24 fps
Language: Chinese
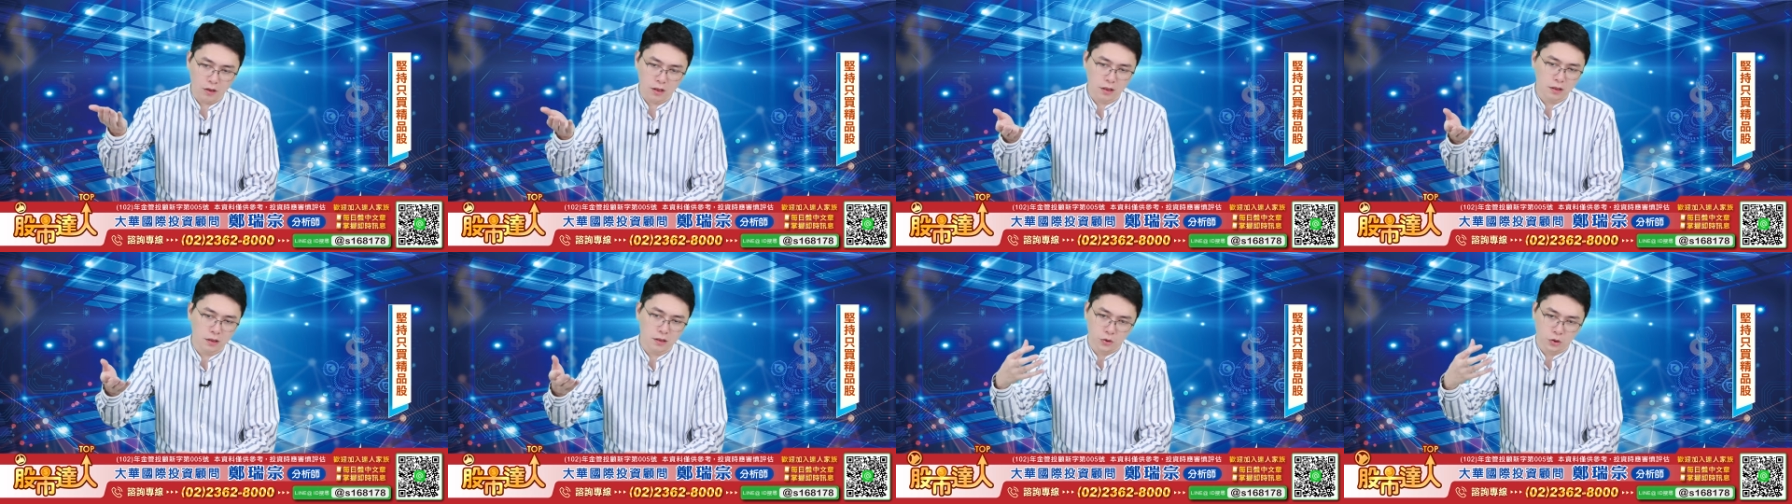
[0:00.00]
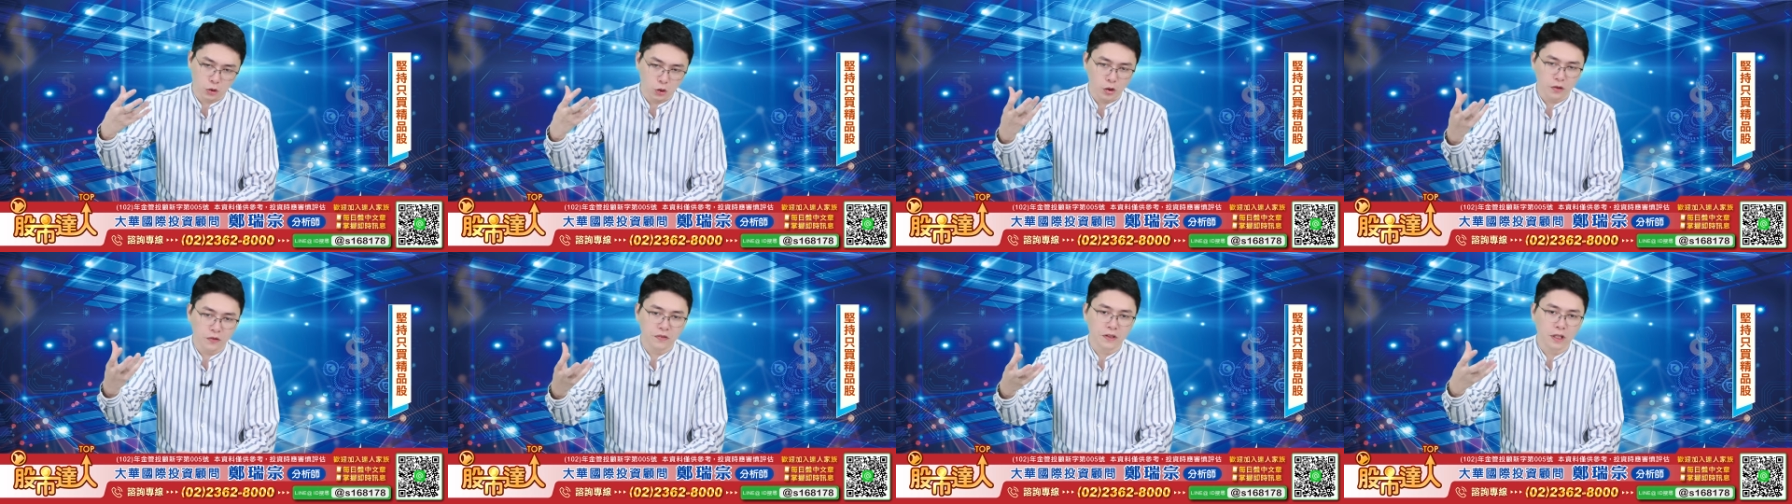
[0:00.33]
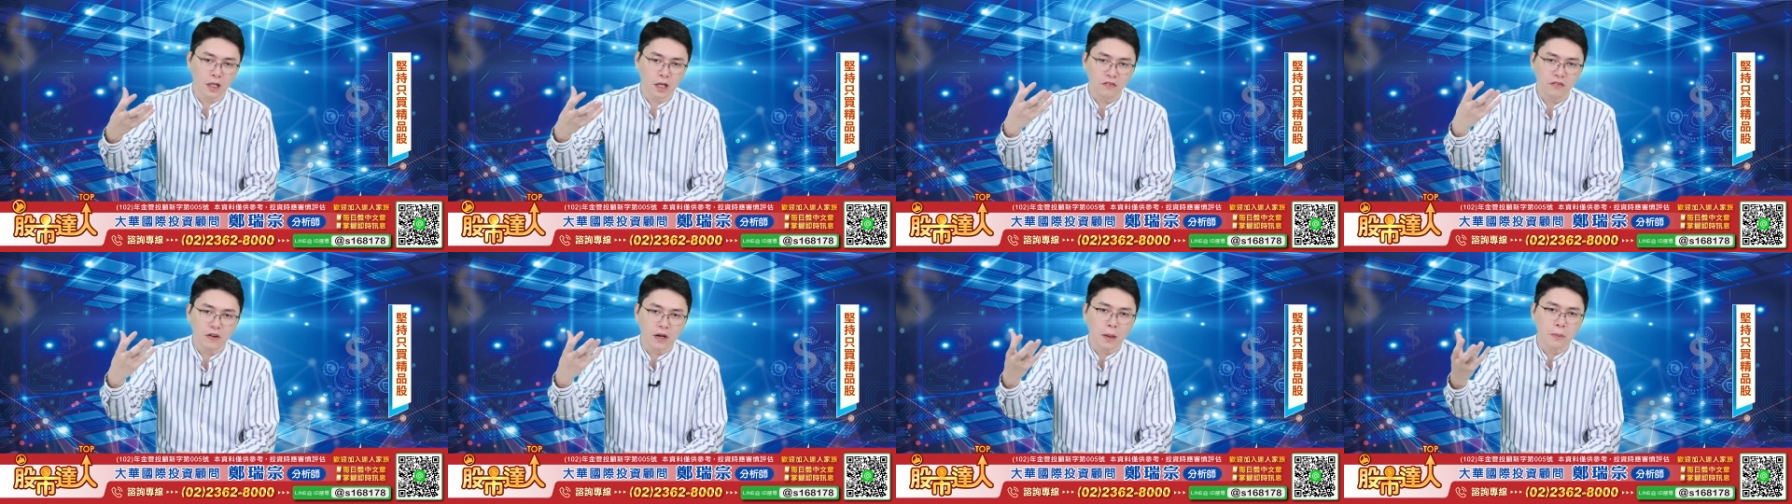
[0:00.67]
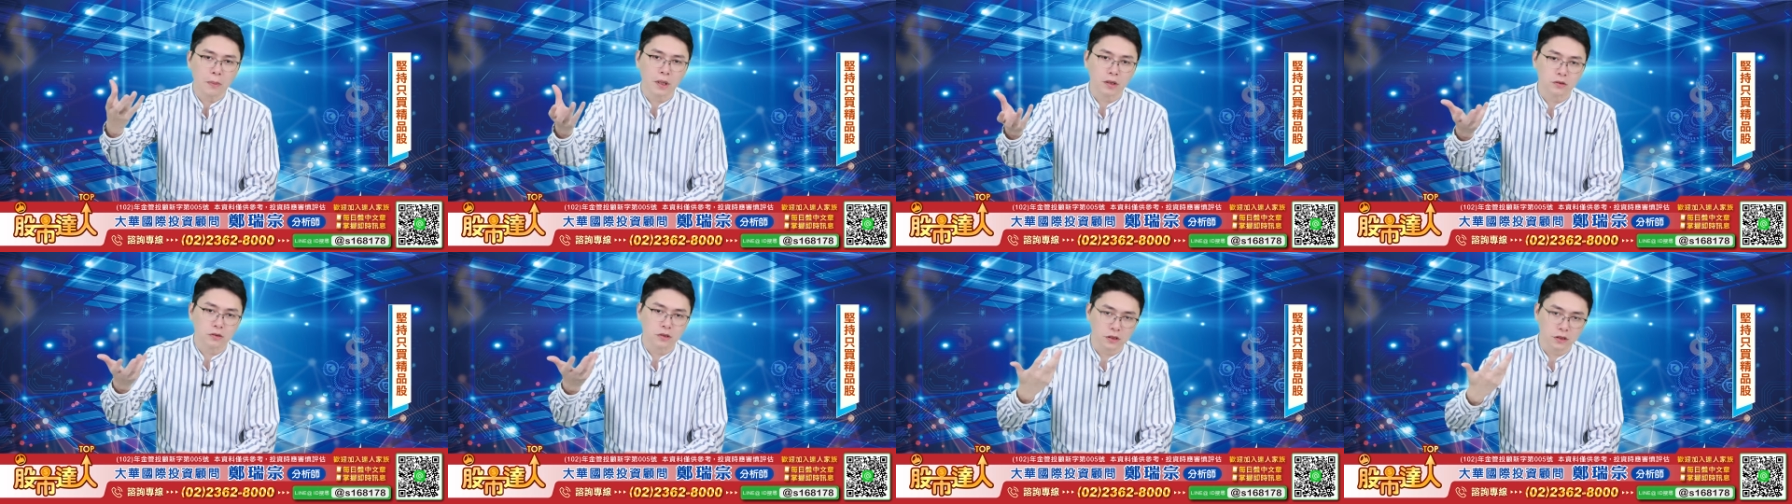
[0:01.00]
了九月份要发
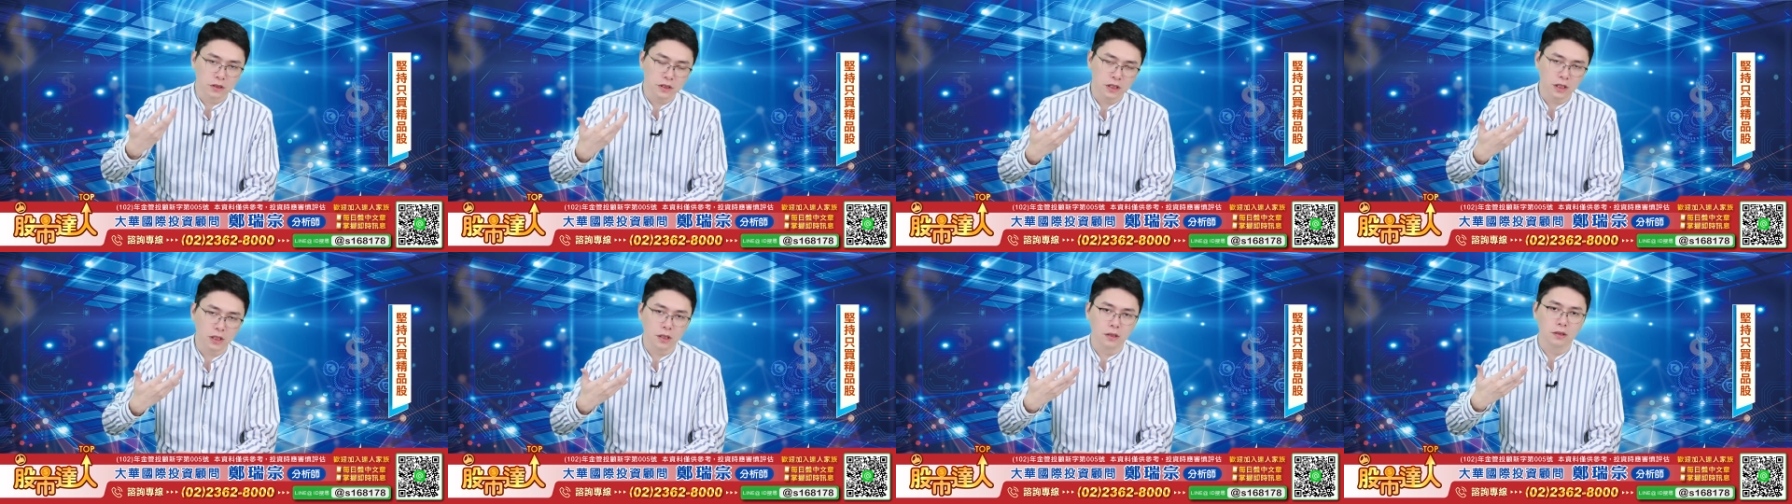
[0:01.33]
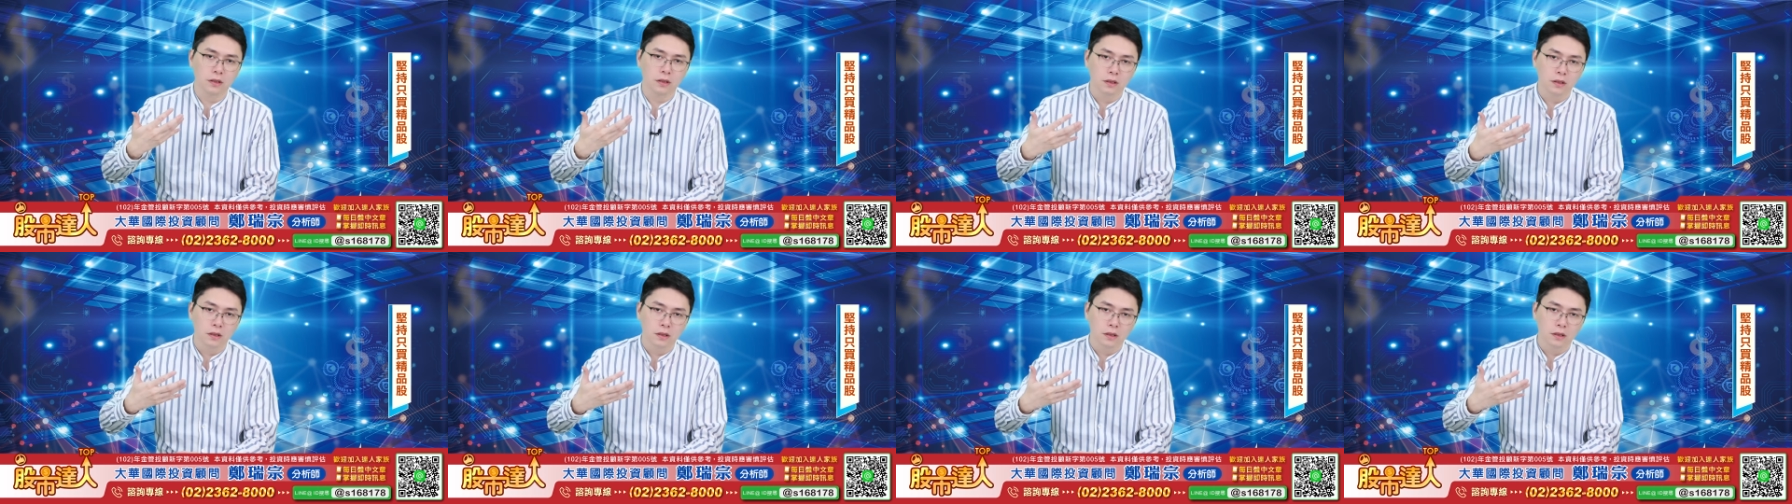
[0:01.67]
表之前，